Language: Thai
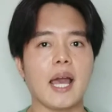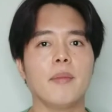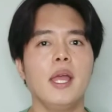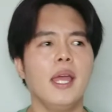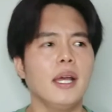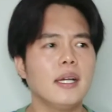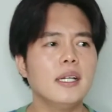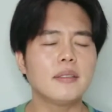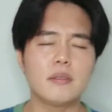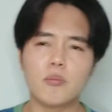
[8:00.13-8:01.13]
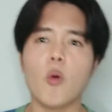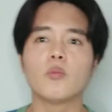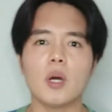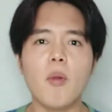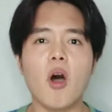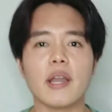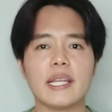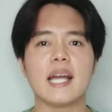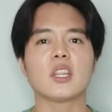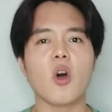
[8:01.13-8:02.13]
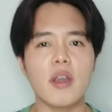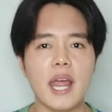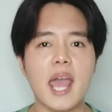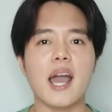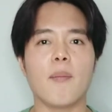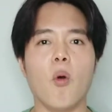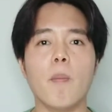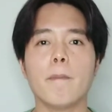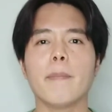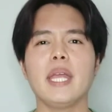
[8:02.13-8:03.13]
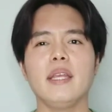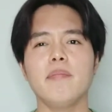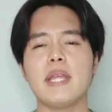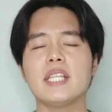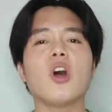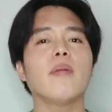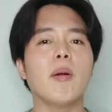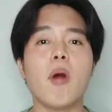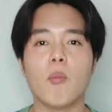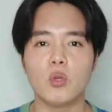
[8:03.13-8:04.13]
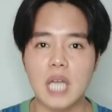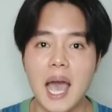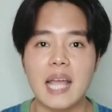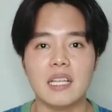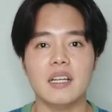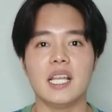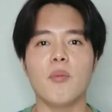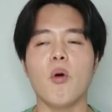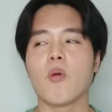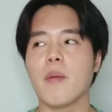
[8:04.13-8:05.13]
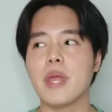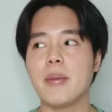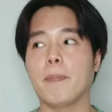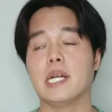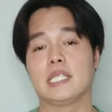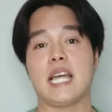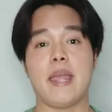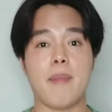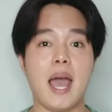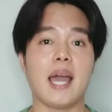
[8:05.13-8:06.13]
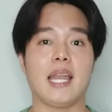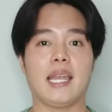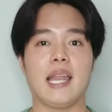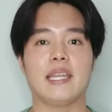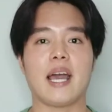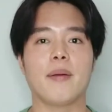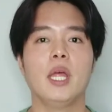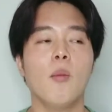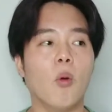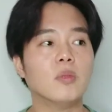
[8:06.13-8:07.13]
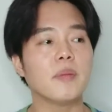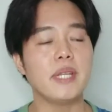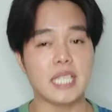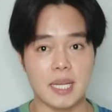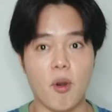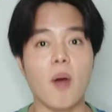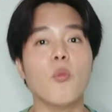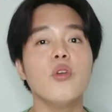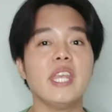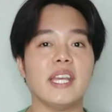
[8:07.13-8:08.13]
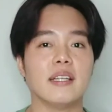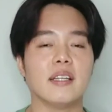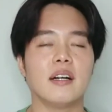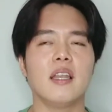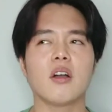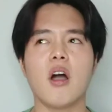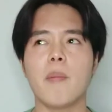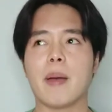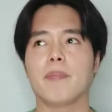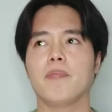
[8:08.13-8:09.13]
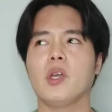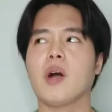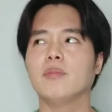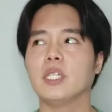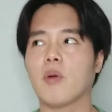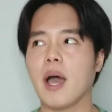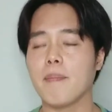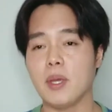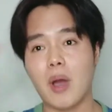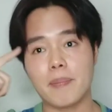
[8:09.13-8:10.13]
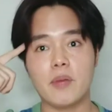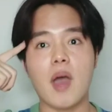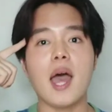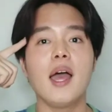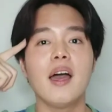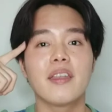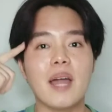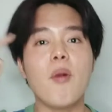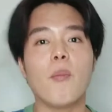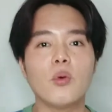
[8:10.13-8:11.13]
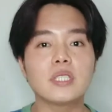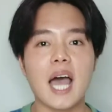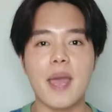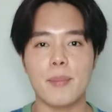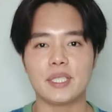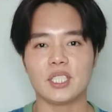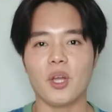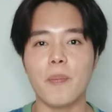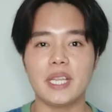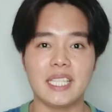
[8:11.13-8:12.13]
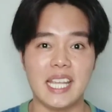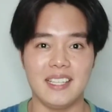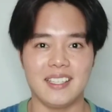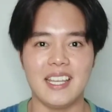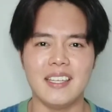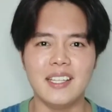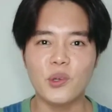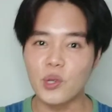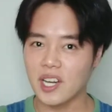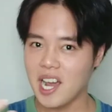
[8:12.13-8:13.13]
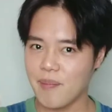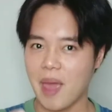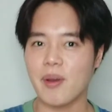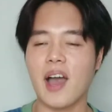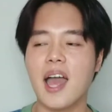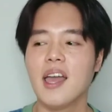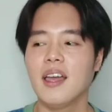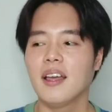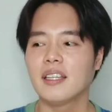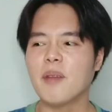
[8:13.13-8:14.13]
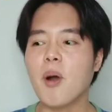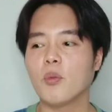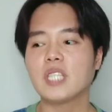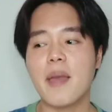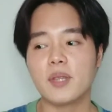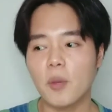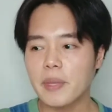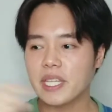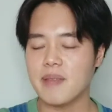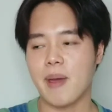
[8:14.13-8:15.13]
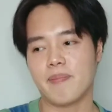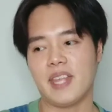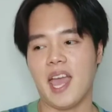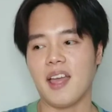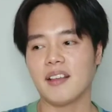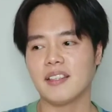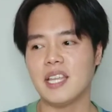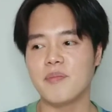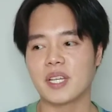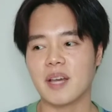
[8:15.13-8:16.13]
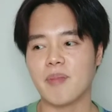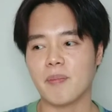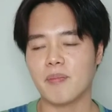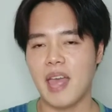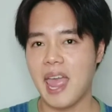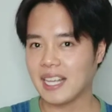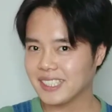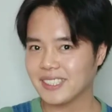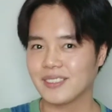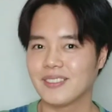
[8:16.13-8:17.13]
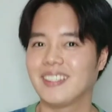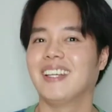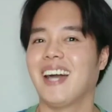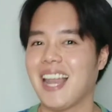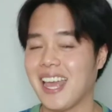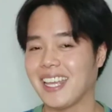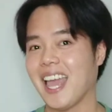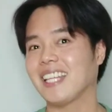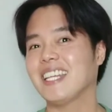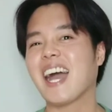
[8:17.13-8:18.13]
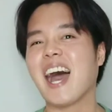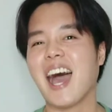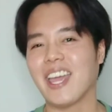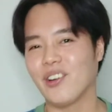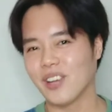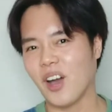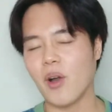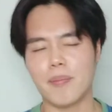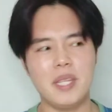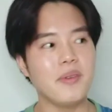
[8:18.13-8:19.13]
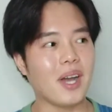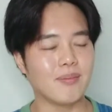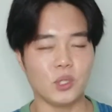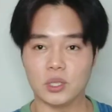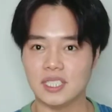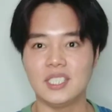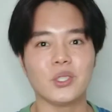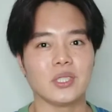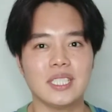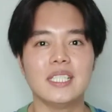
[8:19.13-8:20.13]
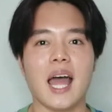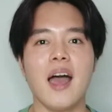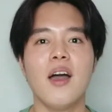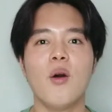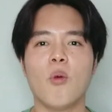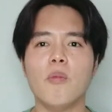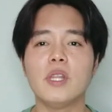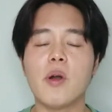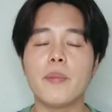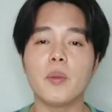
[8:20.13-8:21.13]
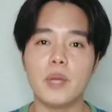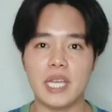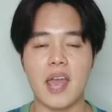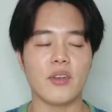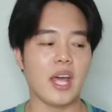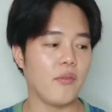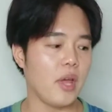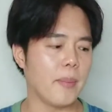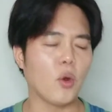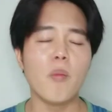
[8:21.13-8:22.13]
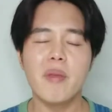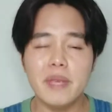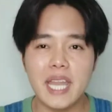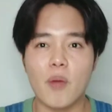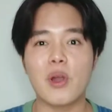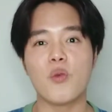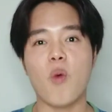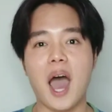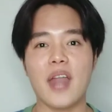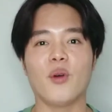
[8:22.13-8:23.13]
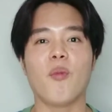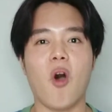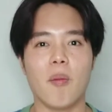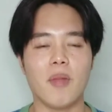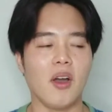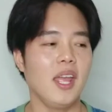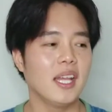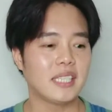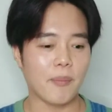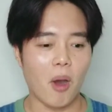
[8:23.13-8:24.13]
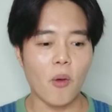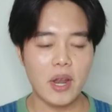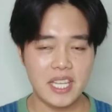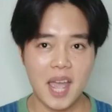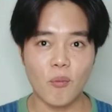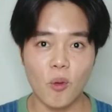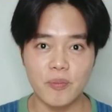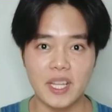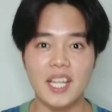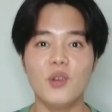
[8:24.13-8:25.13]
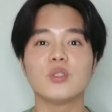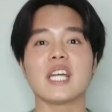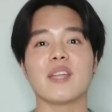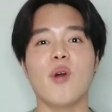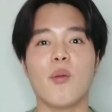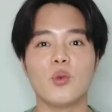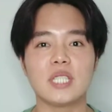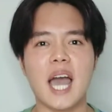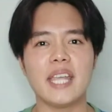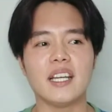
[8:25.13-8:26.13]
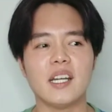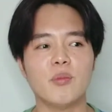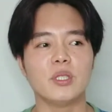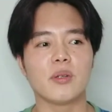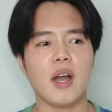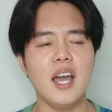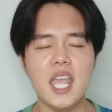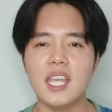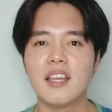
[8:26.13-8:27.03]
ครับคือผมต้องบอกเลยนะ ตอนแรกอะ่ะผมไม่ไม่ได้ชอบน้ำหอมผู้ชายเลย แล้วผมก็ไม่ได้เปิดใจมากขนาดนั้นนะครับ ผมจะมีแต่น้ำหอมผู้หญิงเนาะแล้วก็แบบมีความรู้สึกว่ามีความคิดว่าน้ำหอมผู้ชายมันจะต้องเป็นกลิ่นกลิ่นหนึ่งคุณเคยไหมแบบว่าน้ำหอมผู้ชายมันต้องมีกลิ่นแบบนี้กลิ่นเหมือนกับแบบแอคอะไรอย่างเงี้ยที่ขายของเราอ่ะที่มีความสดชื่นสดชื่นอ่ะผมรู้สึกว่ามันจะเป็นแนวนั้นเว้ยมันคงไม่มีแนวหวานหวานหอมหอมหรอกแต่พอวันนี้ผมได้รู้จักน้ำหอมผู้ชายเยอะขึ้นรู้สึกว่าเฮ้ย